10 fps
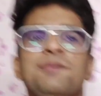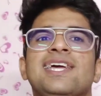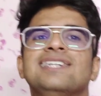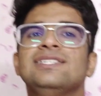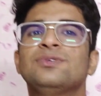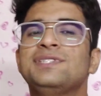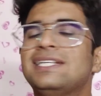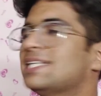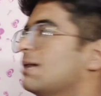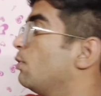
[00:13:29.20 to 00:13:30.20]
अभी का सीन कुछ
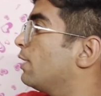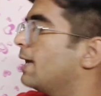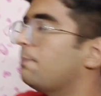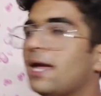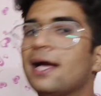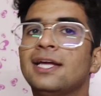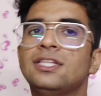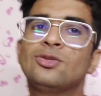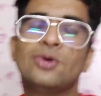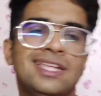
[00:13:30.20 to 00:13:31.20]
ऐसा है हम लोग घर पे आ गए
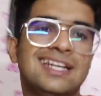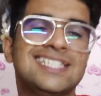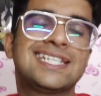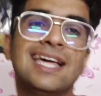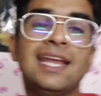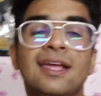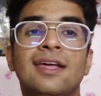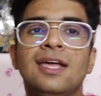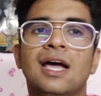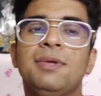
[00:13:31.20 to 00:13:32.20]
तो थोड़ी देर रेस्ट करे
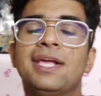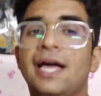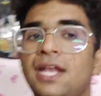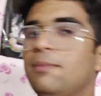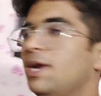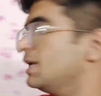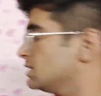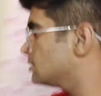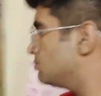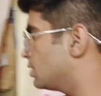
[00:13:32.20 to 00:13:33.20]
अभी खाने बैठे हैं सब